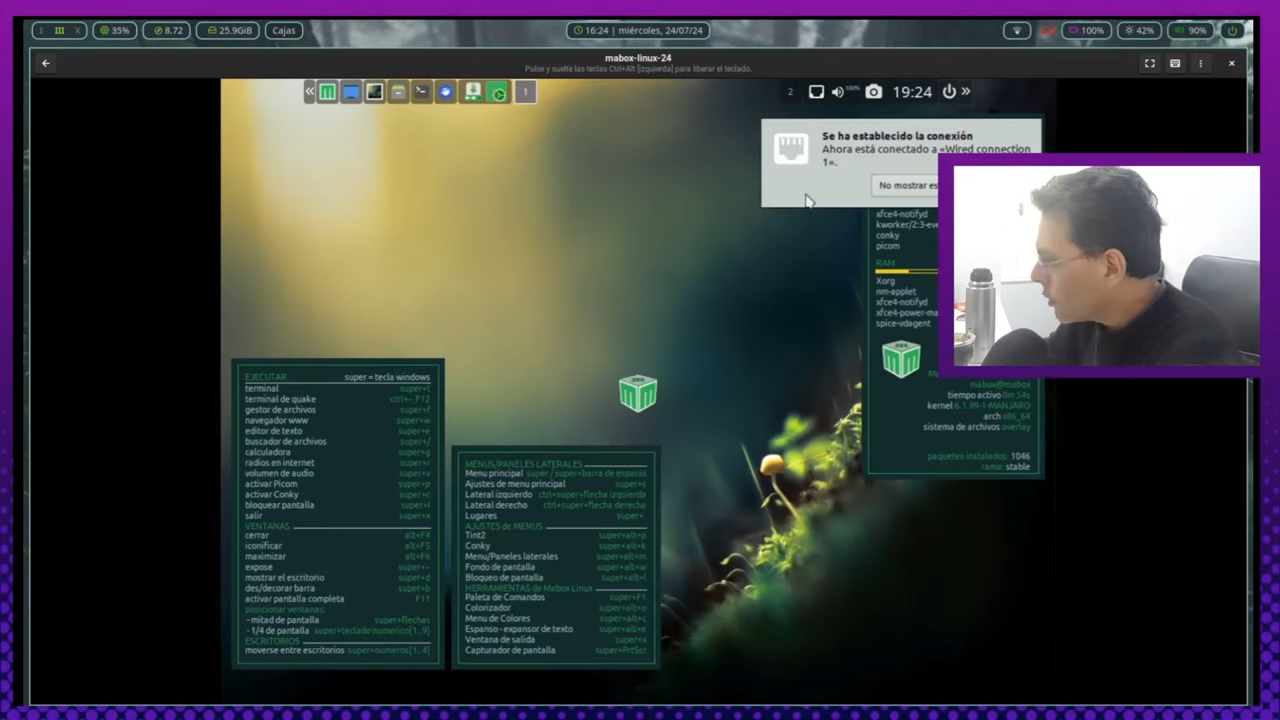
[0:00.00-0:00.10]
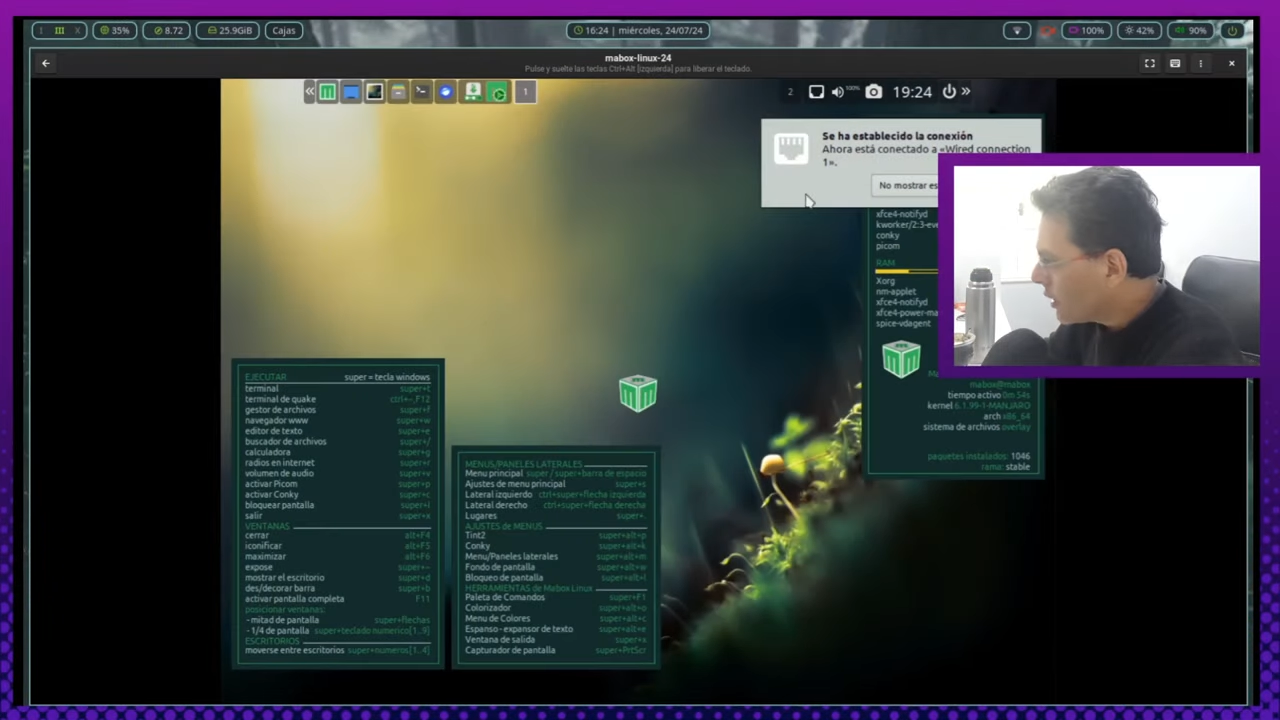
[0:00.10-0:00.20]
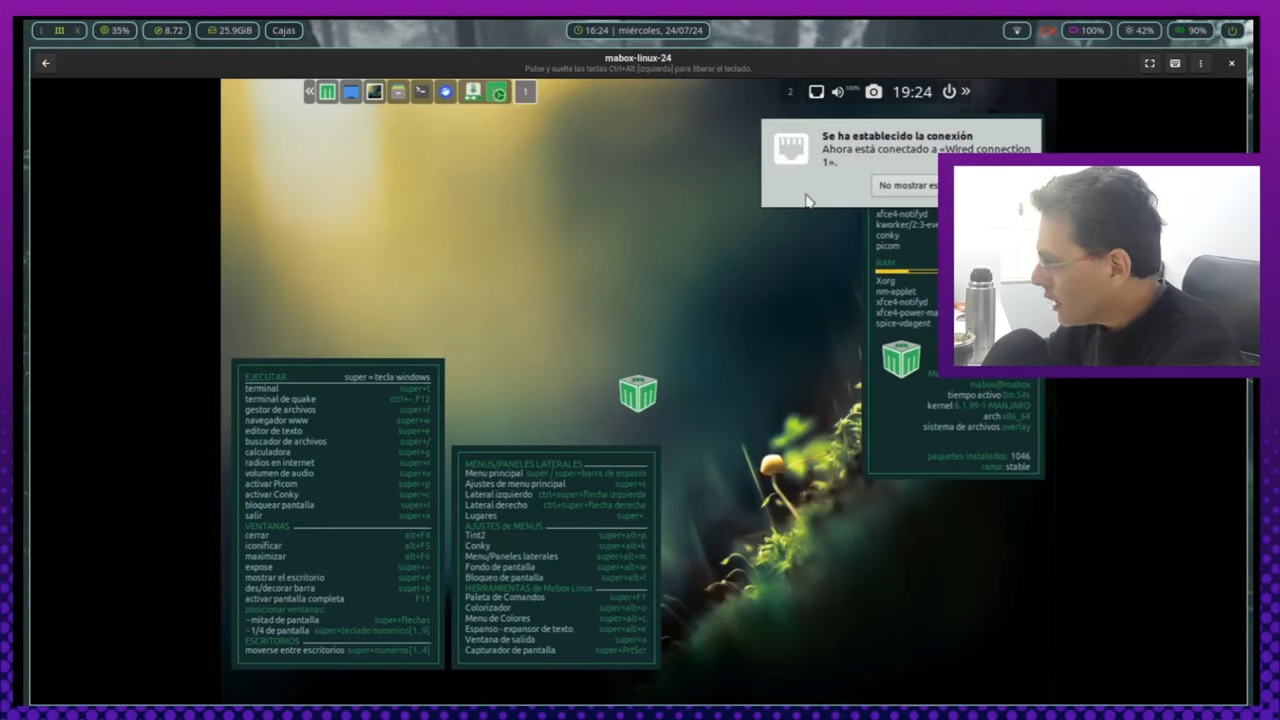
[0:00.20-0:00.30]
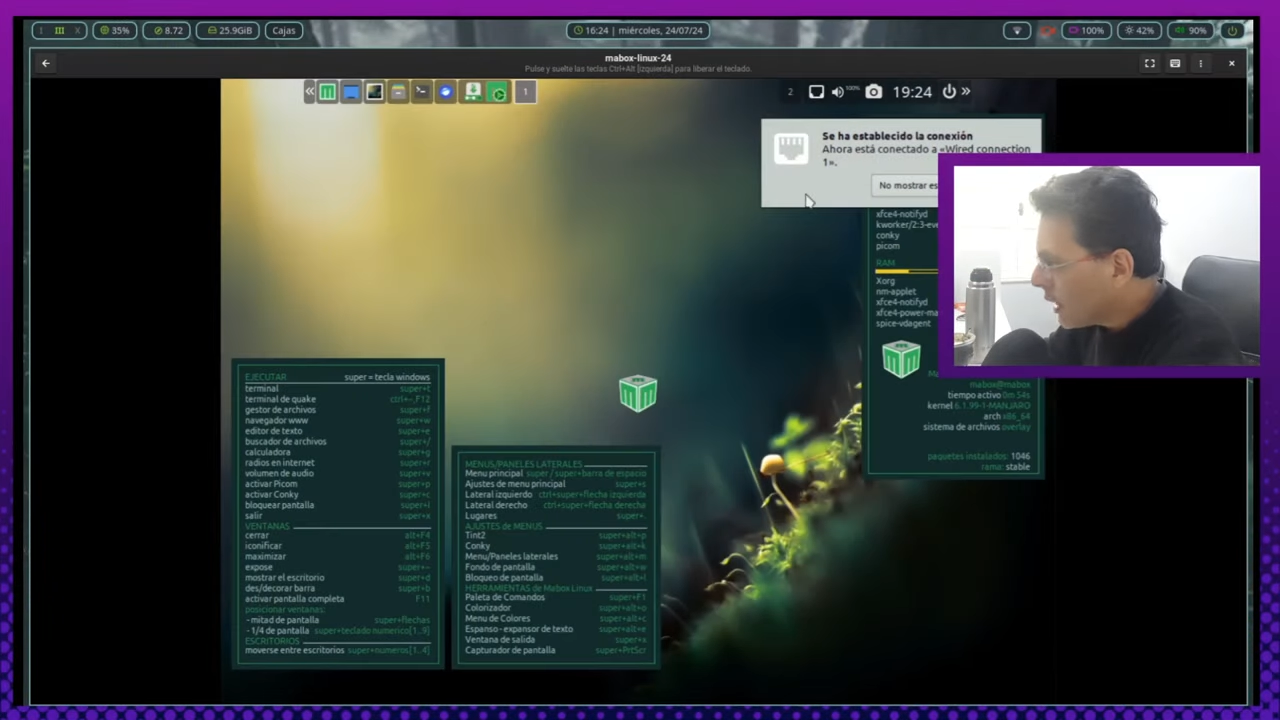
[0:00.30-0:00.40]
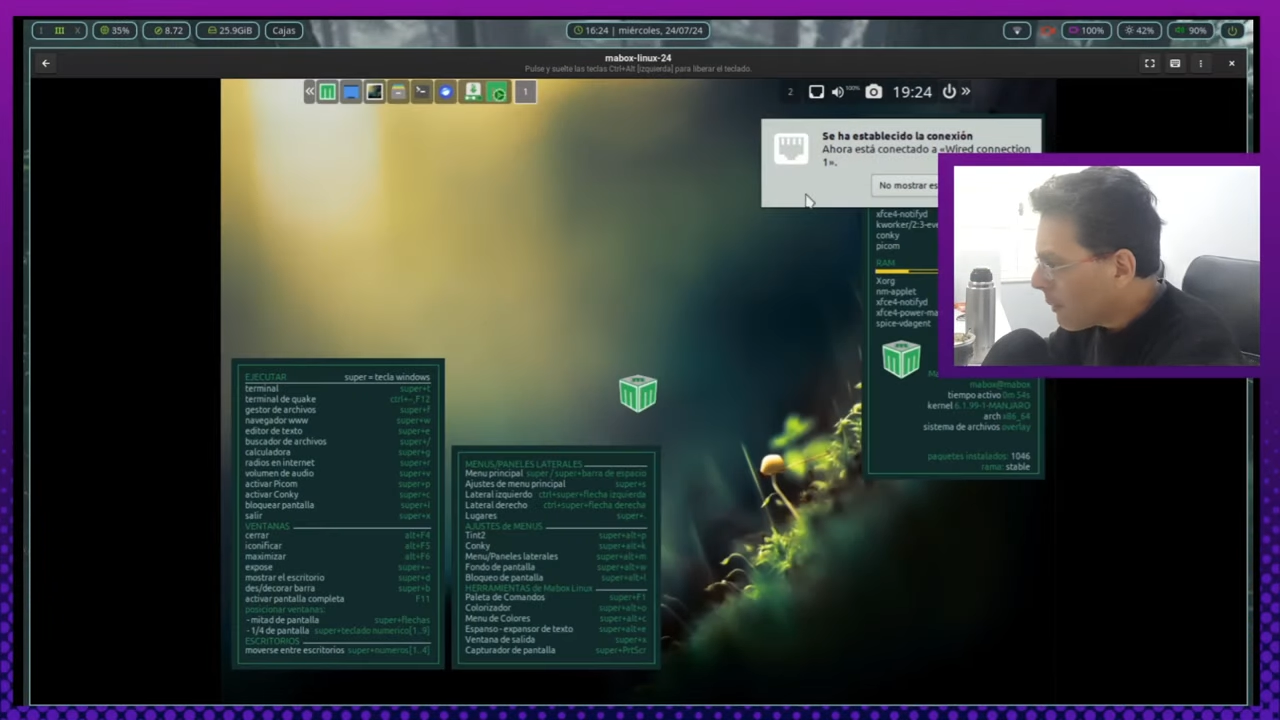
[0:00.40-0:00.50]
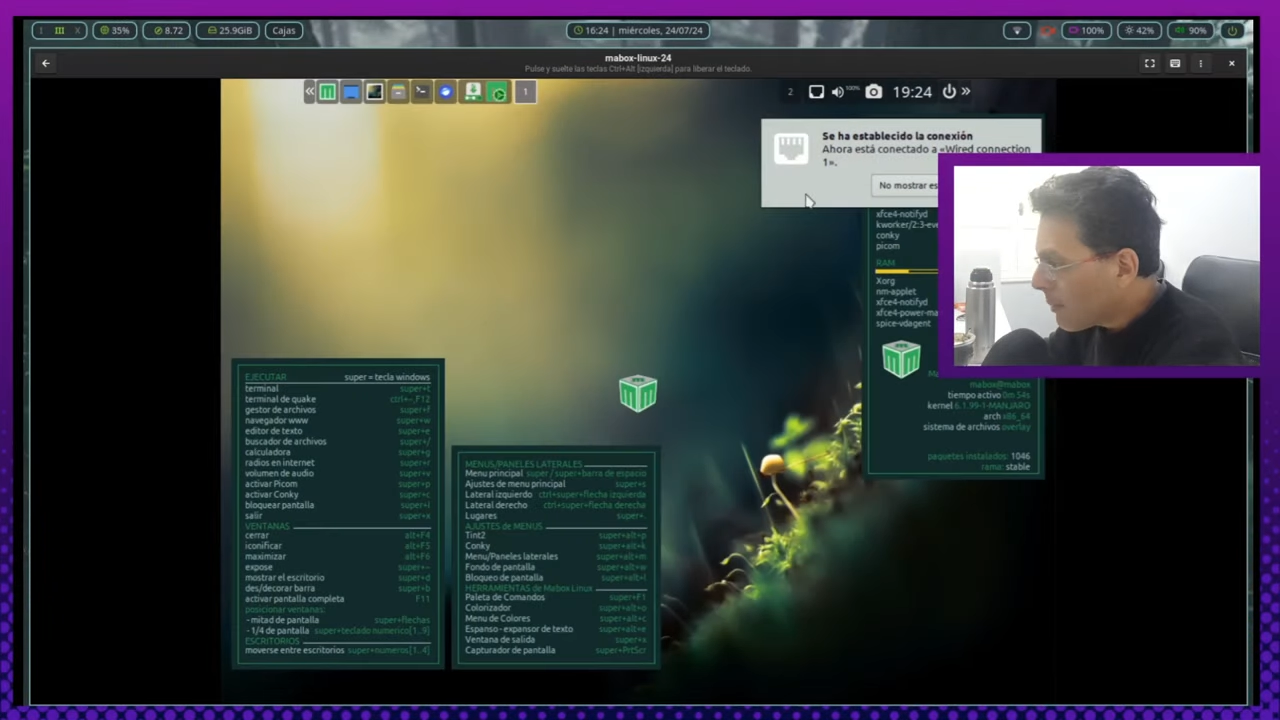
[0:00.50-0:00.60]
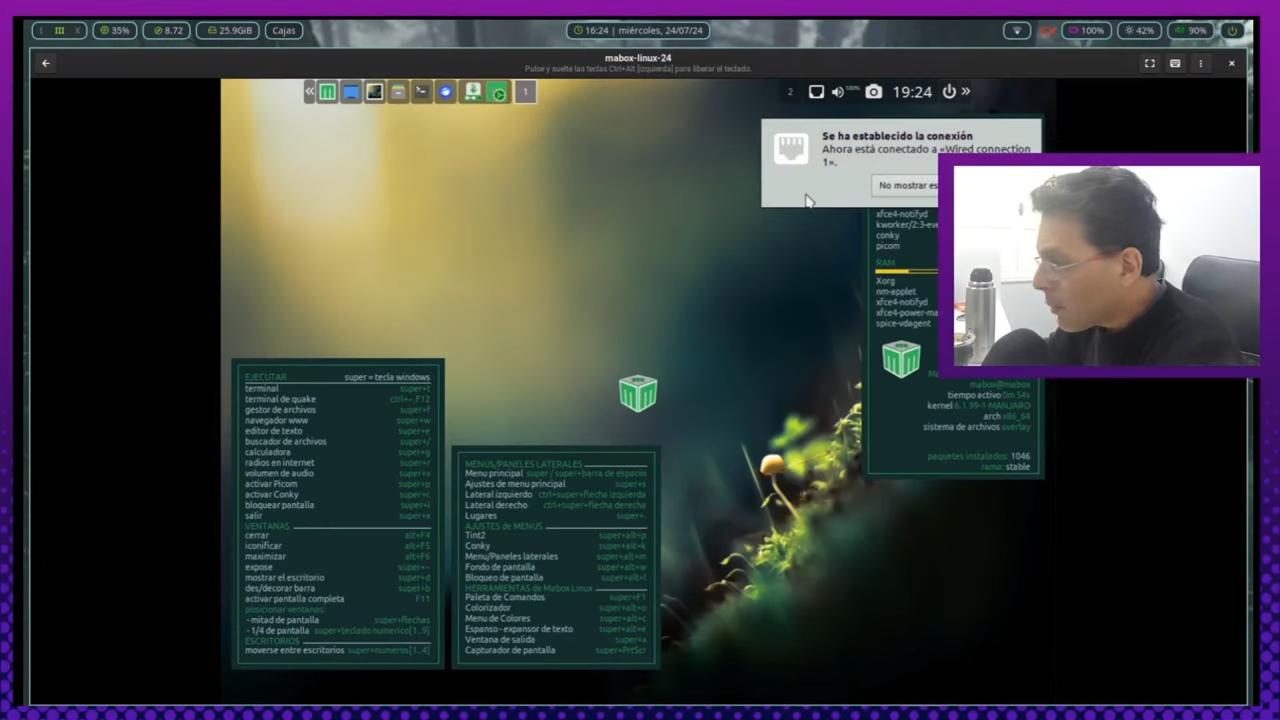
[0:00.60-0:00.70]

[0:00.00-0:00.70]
sistema en